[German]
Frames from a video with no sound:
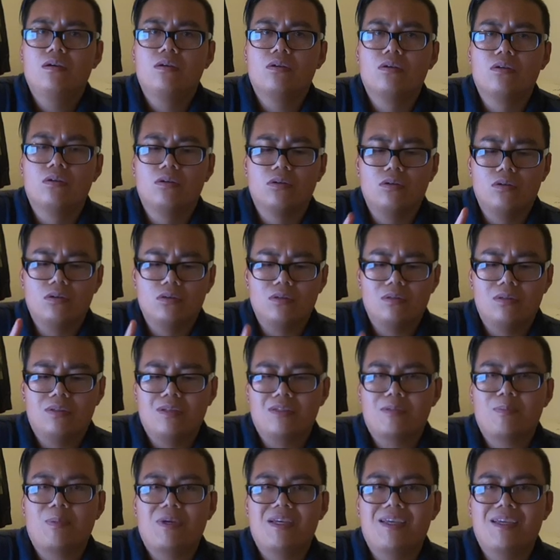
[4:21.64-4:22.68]
und
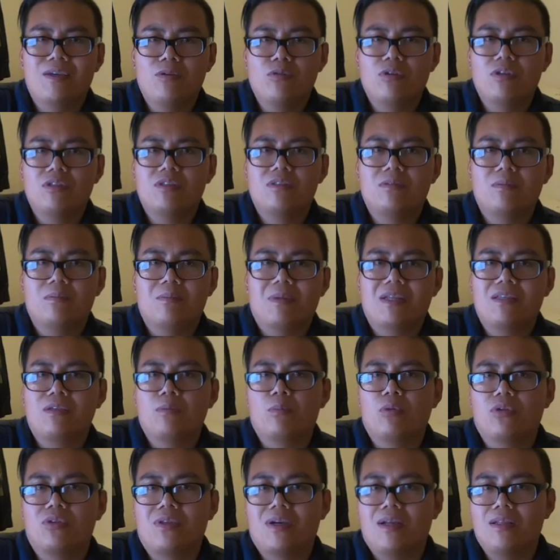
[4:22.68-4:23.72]
dass bei Ingress manche
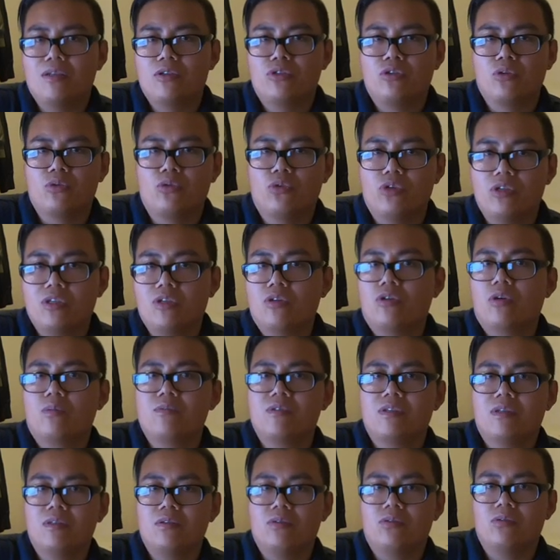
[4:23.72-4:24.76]
Portale schon durchgekommen
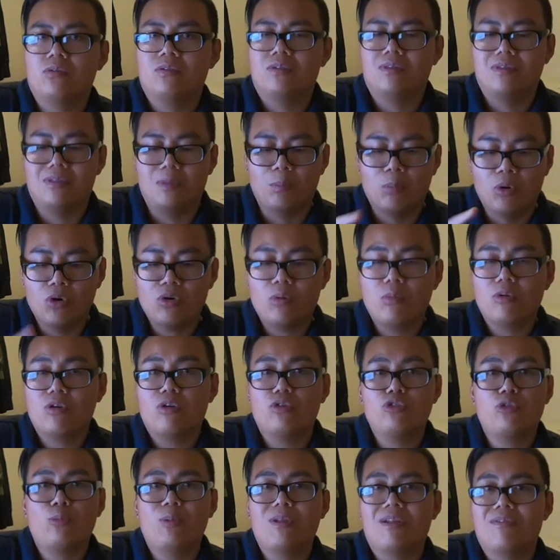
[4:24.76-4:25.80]
sind und die Pokémon
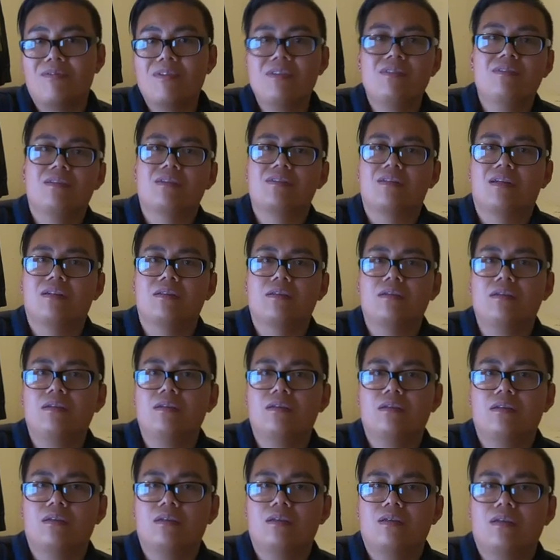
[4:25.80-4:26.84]
Go-Spieler wissen das halt nicht.
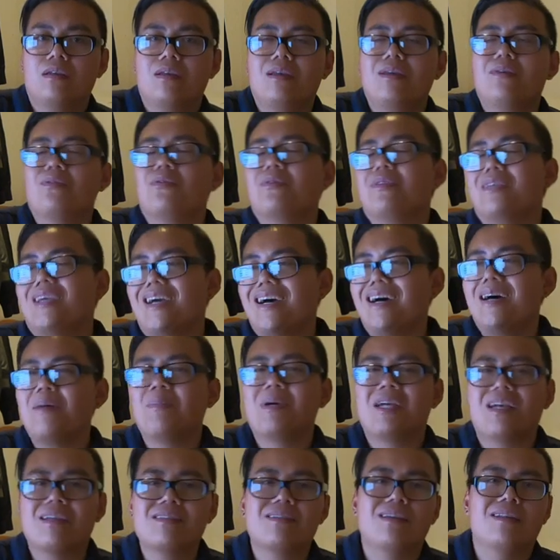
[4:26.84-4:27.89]
Und ja,
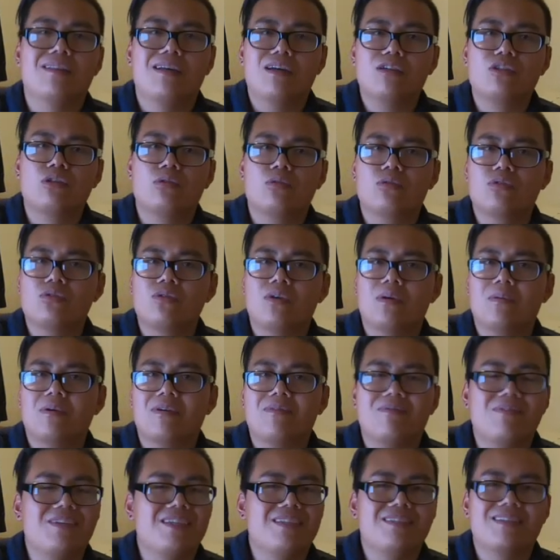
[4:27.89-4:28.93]
man kann es halt nachschauen und so,
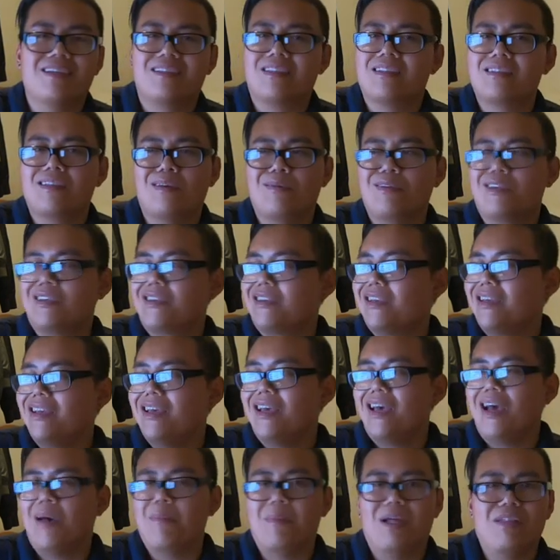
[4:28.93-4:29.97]
aber wie gesagt, das habe ich
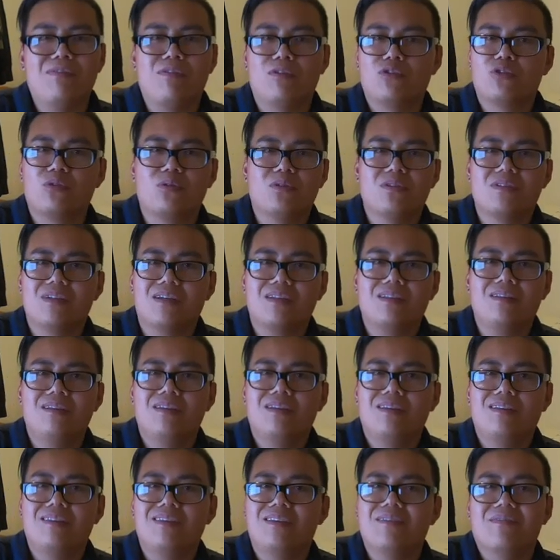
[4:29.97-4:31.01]
am Anfang schon gesagt,
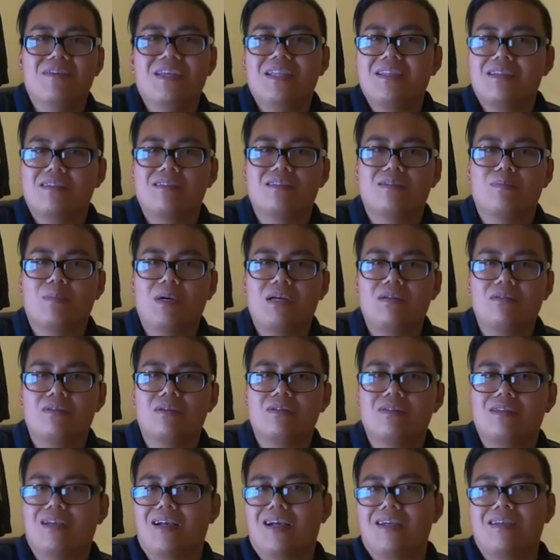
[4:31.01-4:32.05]
die wenigsten machen
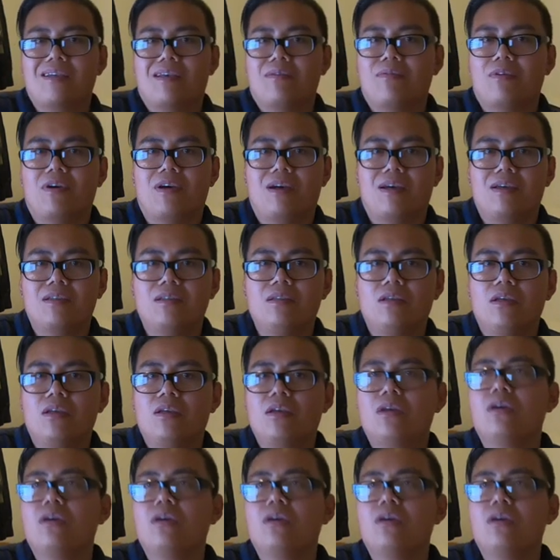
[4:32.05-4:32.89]
das, die reichen einfach ein.